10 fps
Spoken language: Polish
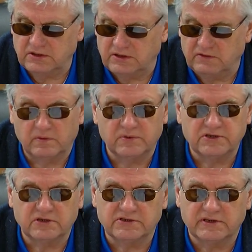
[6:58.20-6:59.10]
i wobec
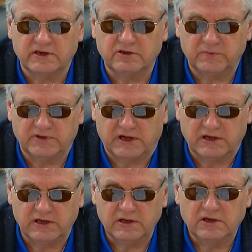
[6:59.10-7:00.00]
tego zadaję
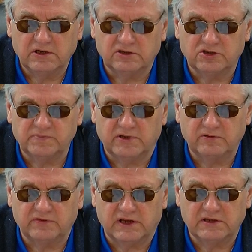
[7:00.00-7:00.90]
pytanie, kto z
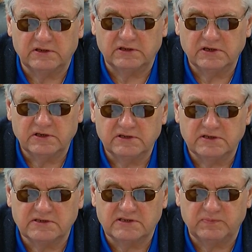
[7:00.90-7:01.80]
panów radnych
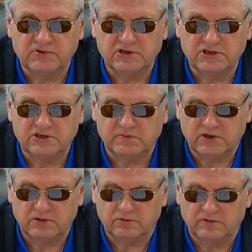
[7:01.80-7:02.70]
jest za przyjęciem
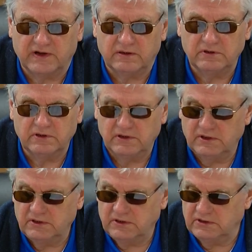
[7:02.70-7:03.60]
tej uchwały,
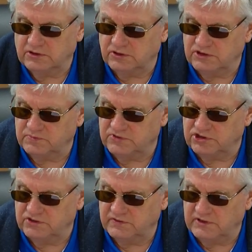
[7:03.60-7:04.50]
kto jest
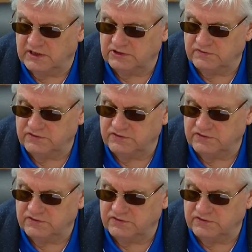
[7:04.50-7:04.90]
przeciwny, a kto